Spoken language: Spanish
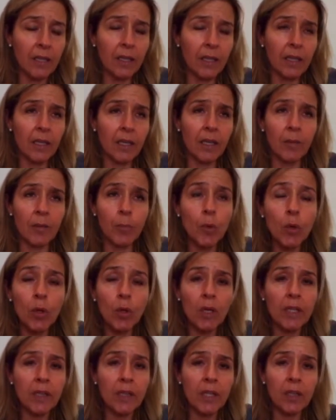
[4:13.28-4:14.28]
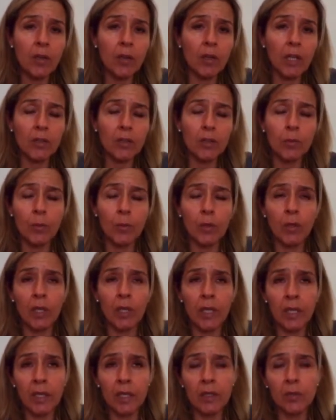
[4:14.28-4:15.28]
eh, que pudo el Interescolar
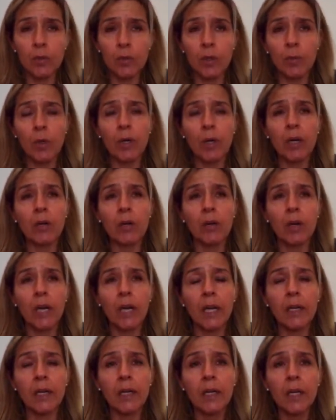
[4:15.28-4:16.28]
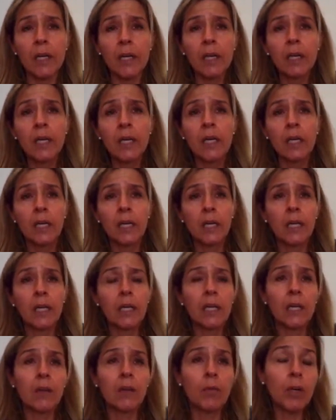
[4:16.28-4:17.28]
Soprole en su época escolar.
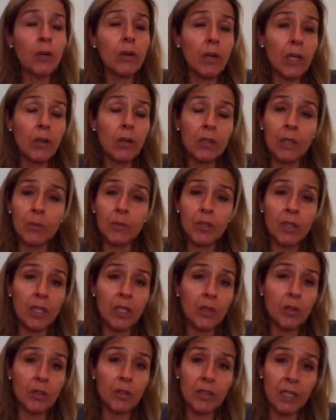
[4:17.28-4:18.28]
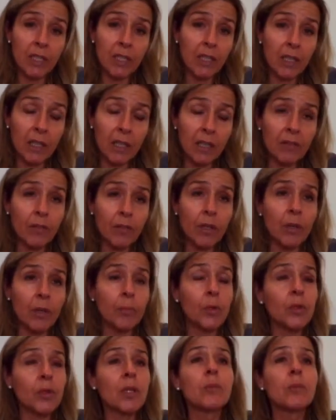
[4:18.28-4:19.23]
Y, bueno, ahí lo estamos siguiendo de cerca, fue campeón